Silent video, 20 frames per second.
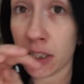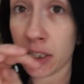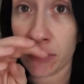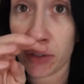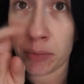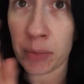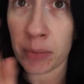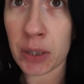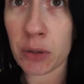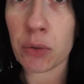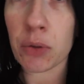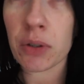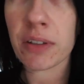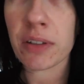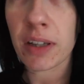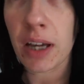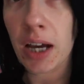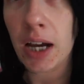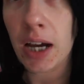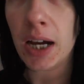j'ai fait mes
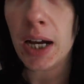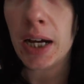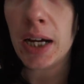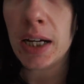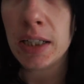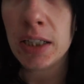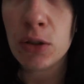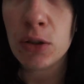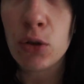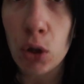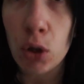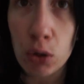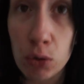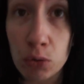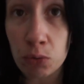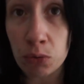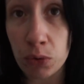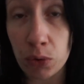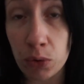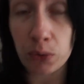courses à Lidl,
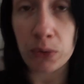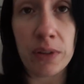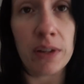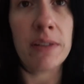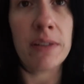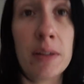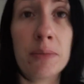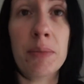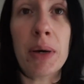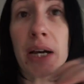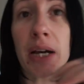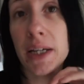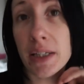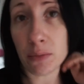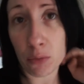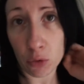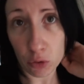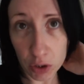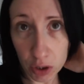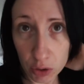donc euh, ça c'est pareil,
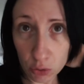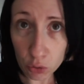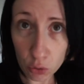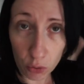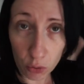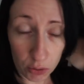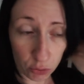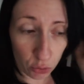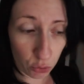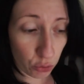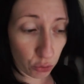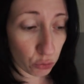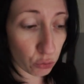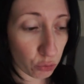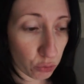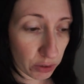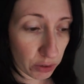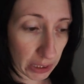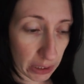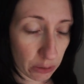il manquait 2-3 trucs,
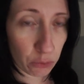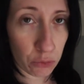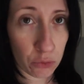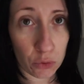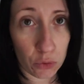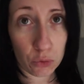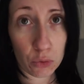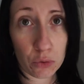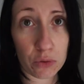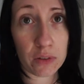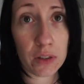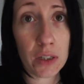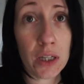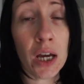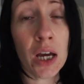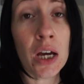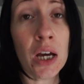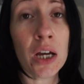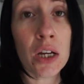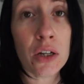donc très contente aussi.
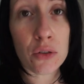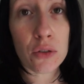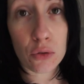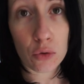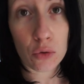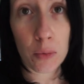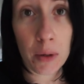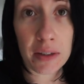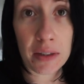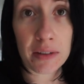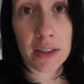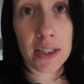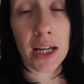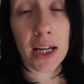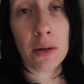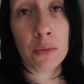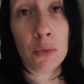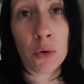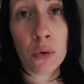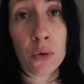Je suis passée
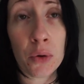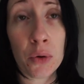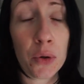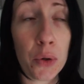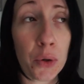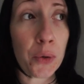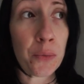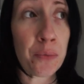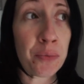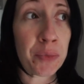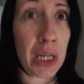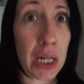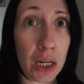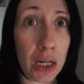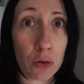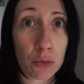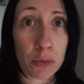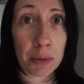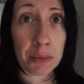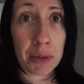également euh,
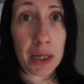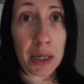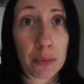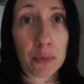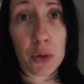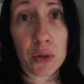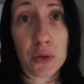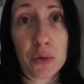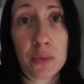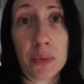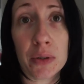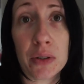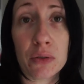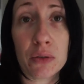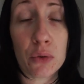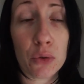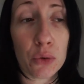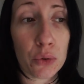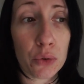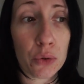là où ma mère bosse,
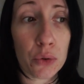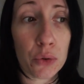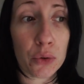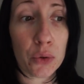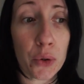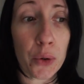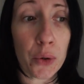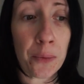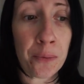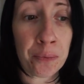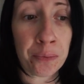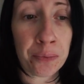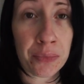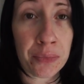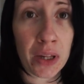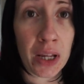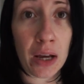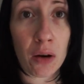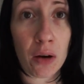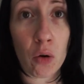puisque
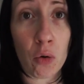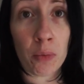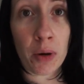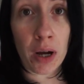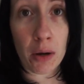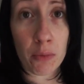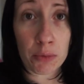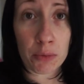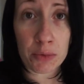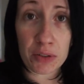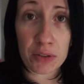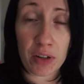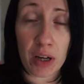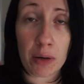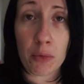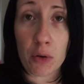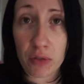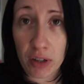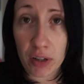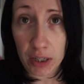mon petit
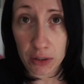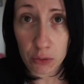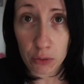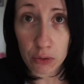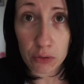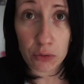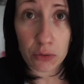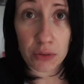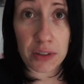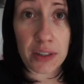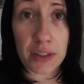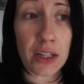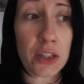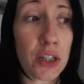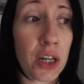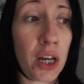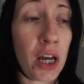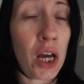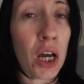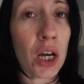frère m'a offert un soin du
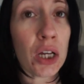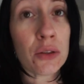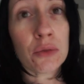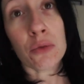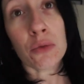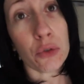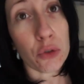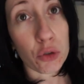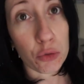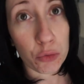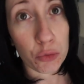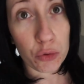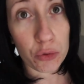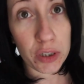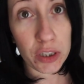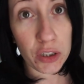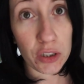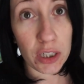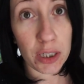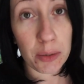visage, donc je me suis
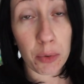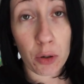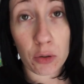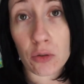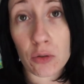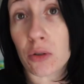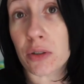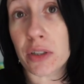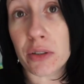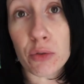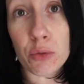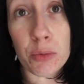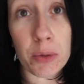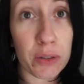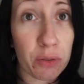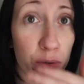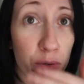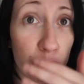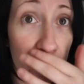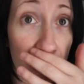dit que j'allais prendre rendez-vous
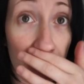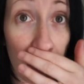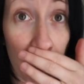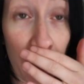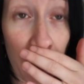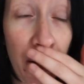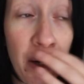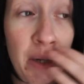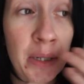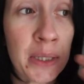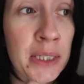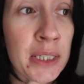parce que c'est là-bas.